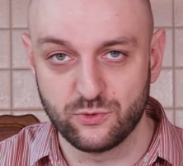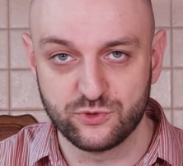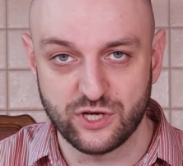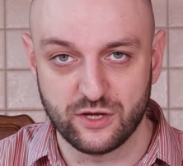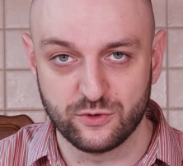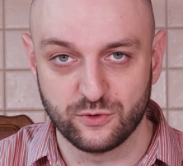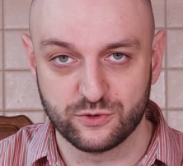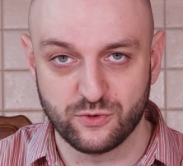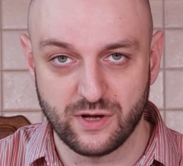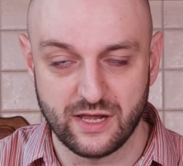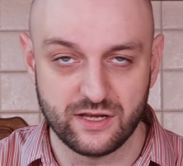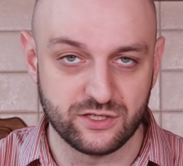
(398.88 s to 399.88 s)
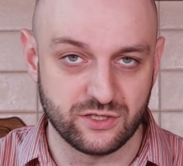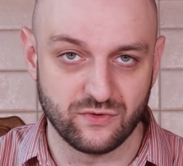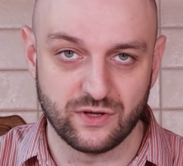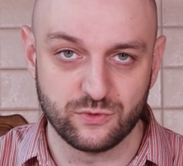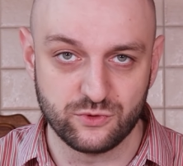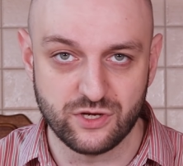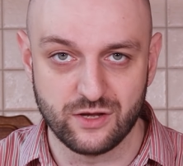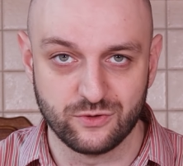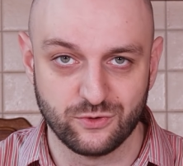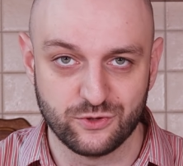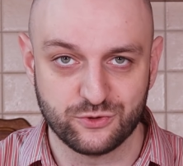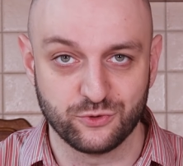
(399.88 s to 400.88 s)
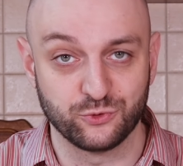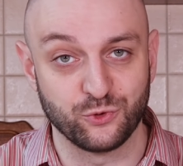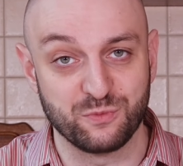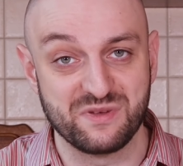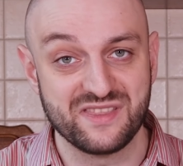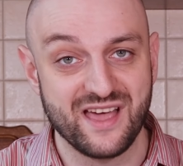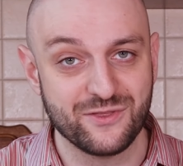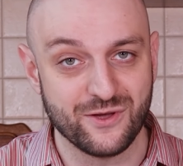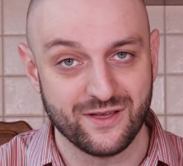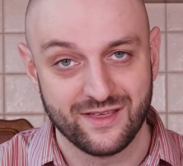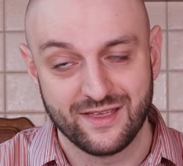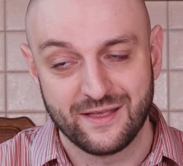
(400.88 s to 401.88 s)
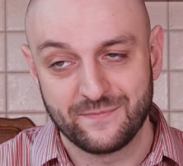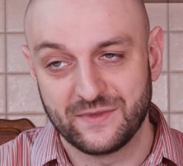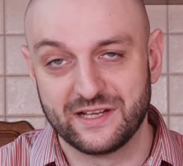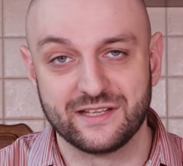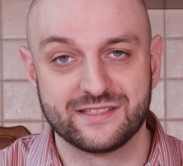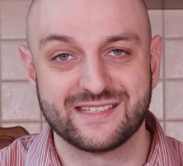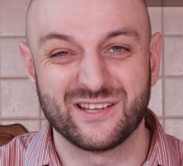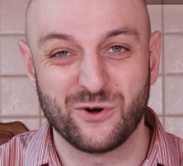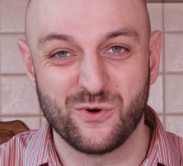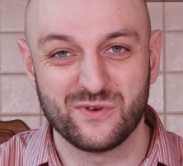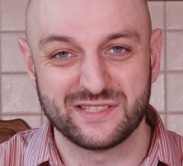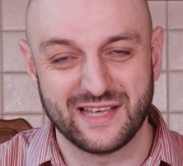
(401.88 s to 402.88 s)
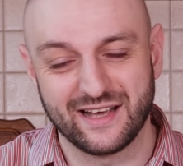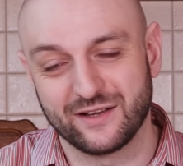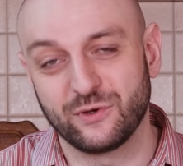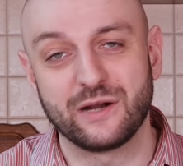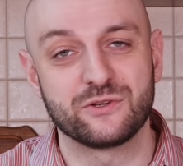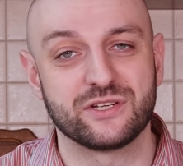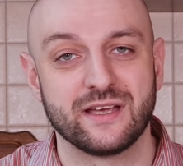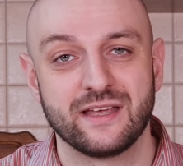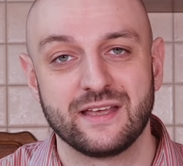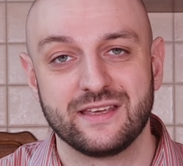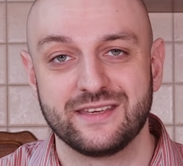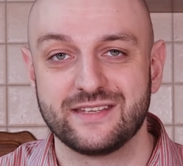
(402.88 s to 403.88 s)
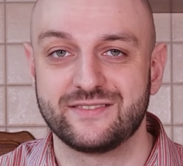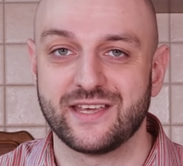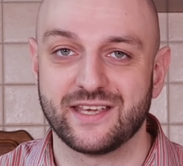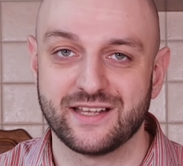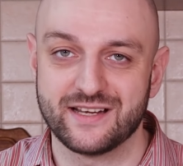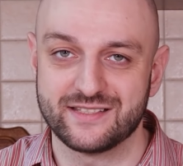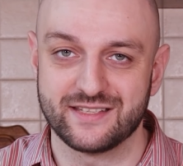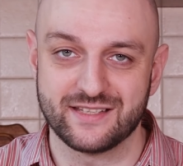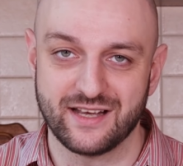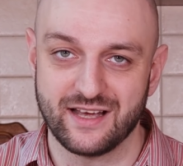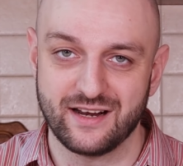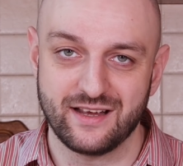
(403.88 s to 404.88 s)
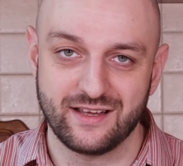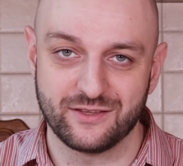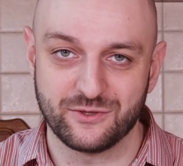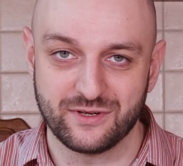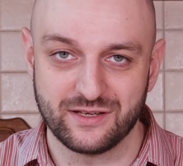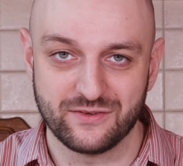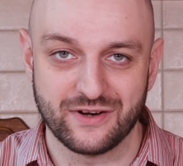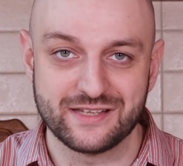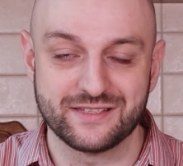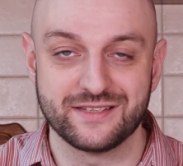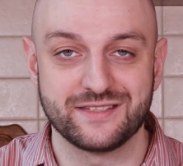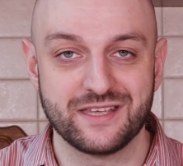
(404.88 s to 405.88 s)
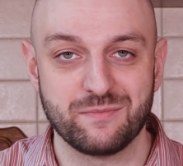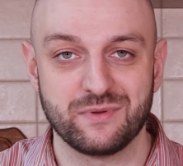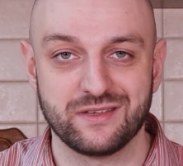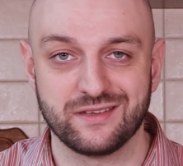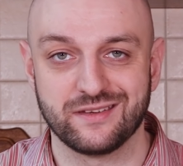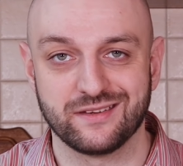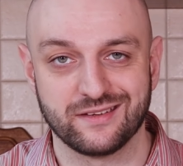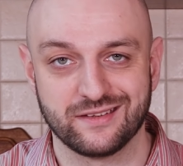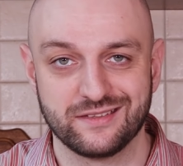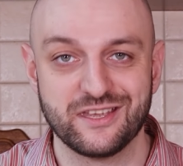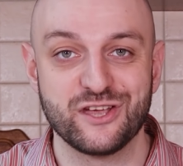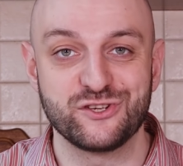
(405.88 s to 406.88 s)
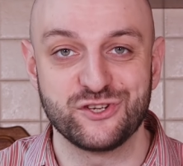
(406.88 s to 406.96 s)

одну чайную ложку коричневого, одну чайную ложку турбинадо или сырого сахара. короче, есть всякие разные сахара, которые в разной степени не